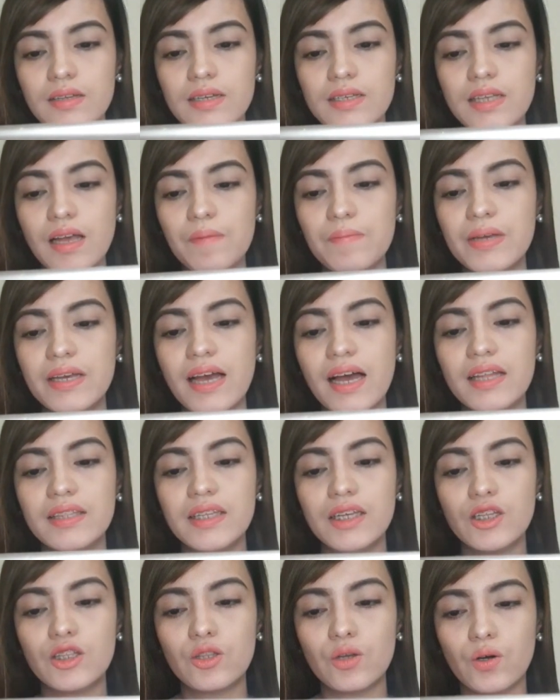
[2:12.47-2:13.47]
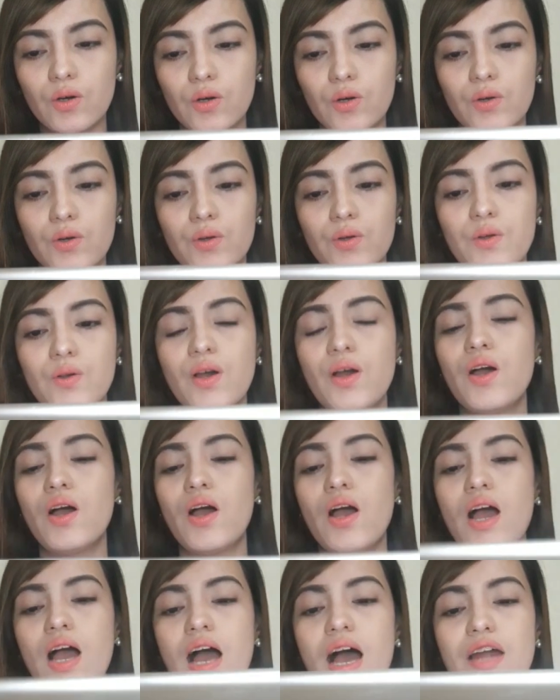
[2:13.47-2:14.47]
Sabi nga dito,
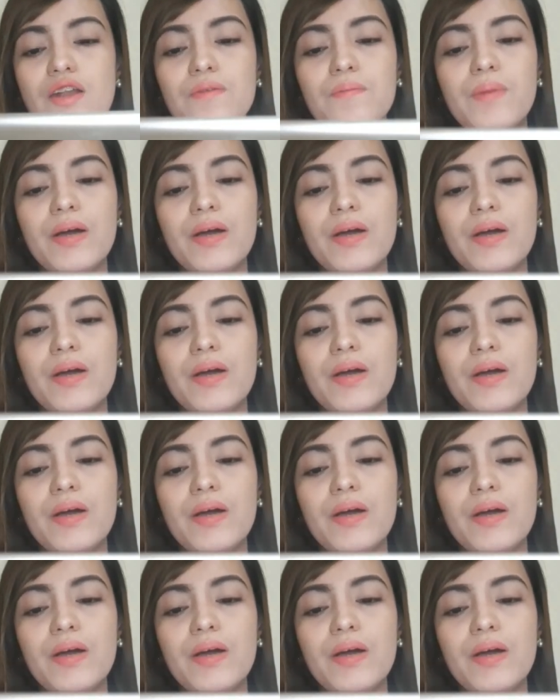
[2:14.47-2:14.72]
ano